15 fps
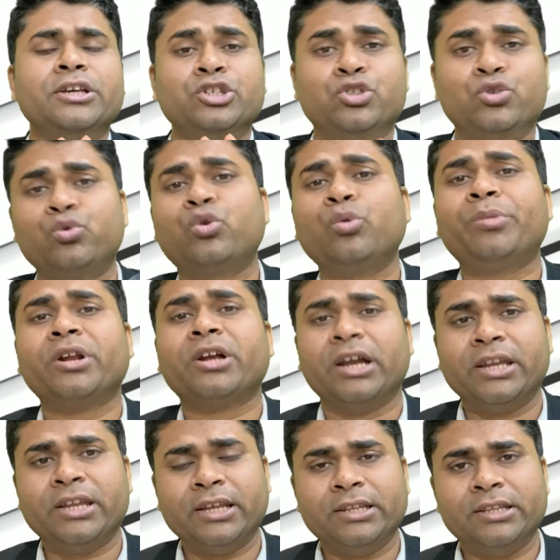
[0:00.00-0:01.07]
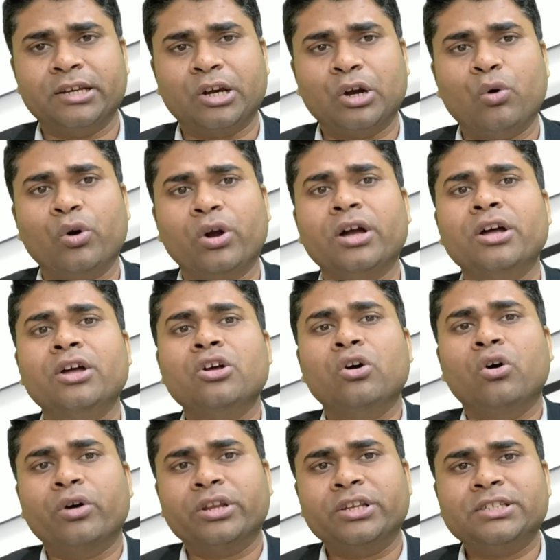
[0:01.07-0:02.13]
यूट्यूब पर कहीं नहीं देखा होगा
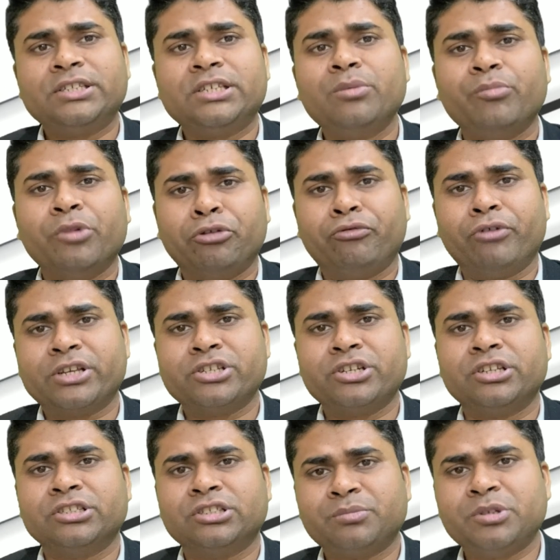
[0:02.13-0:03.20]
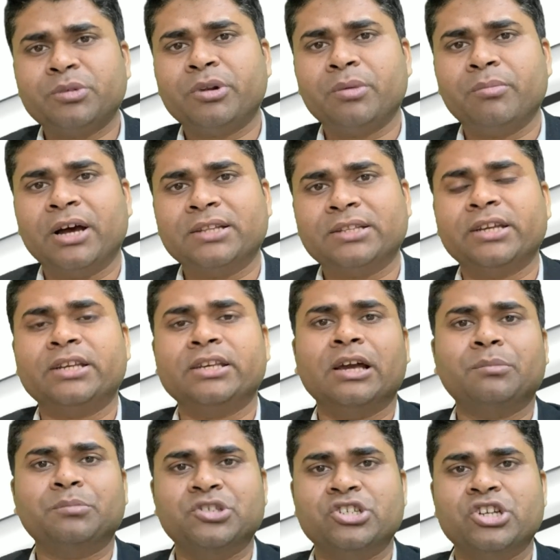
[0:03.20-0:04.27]
और इसकी मैन्युफैक्चरिंग की सबसे बड़ी बात है कि
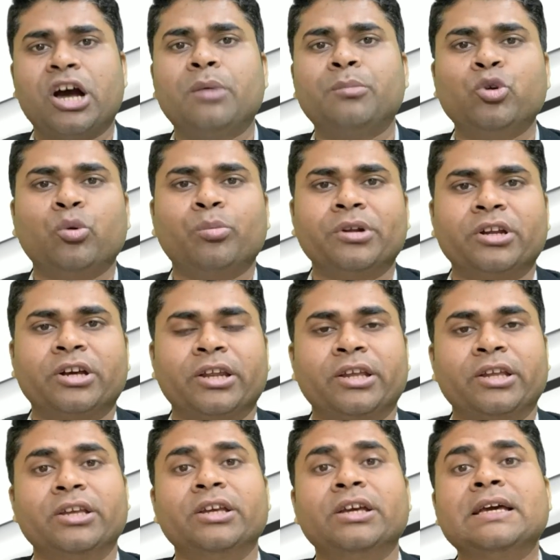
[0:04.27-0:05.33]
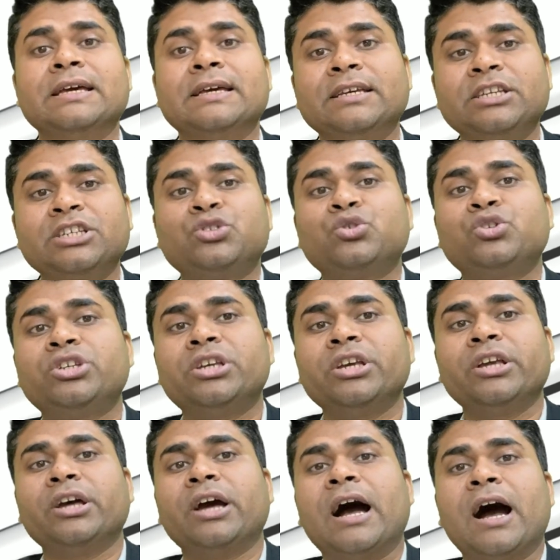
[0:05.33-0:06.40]
आप जहां भी ओपन करेंगे
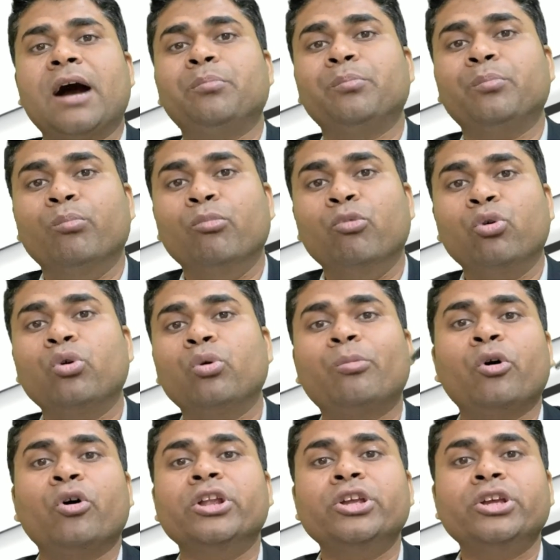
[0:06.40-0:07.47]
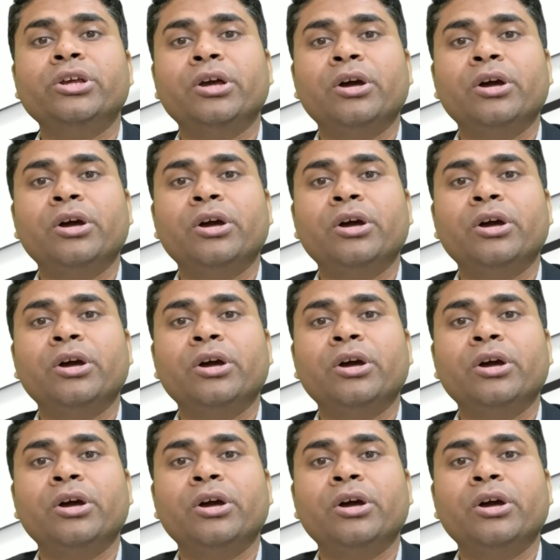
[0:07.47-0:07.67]
इसके आप मोनोपोली